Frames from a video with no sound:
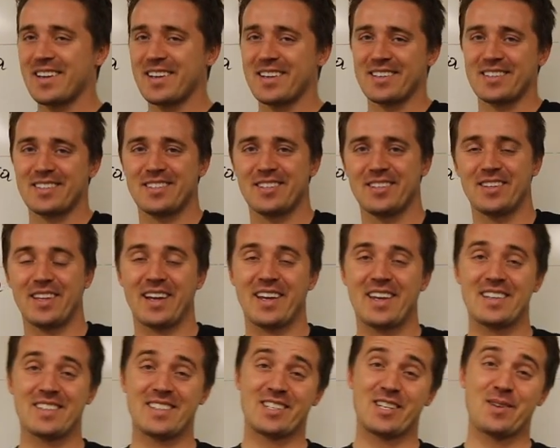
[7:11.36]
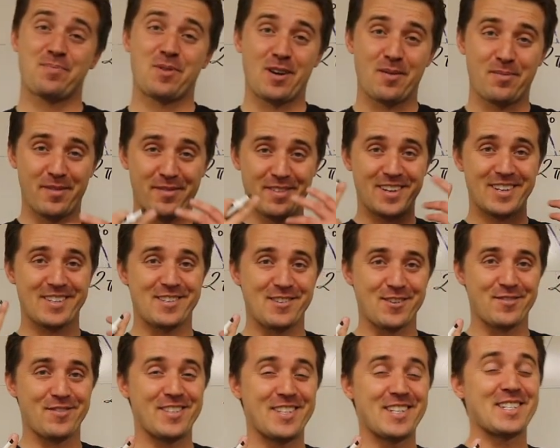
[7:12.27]
jest, takie jest nasze pole powierzchni?
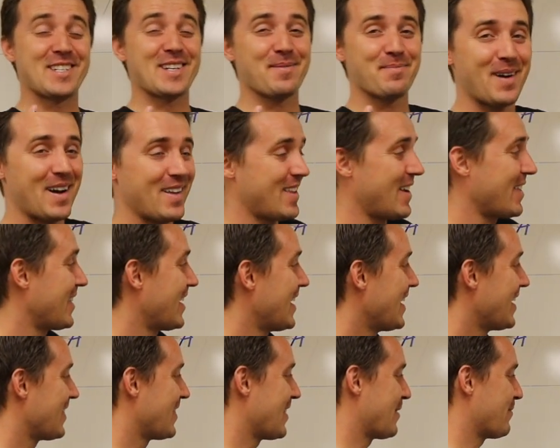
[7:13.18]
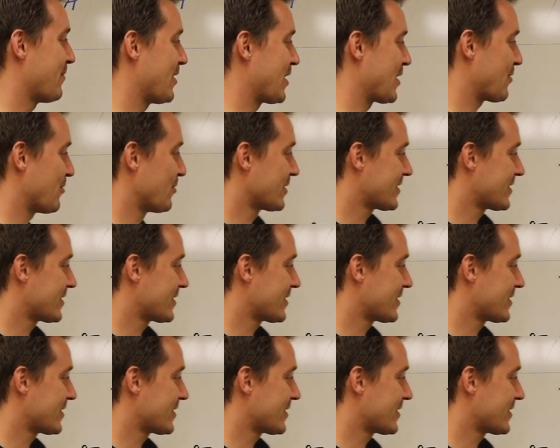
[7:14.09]
Już widzicie banan na moich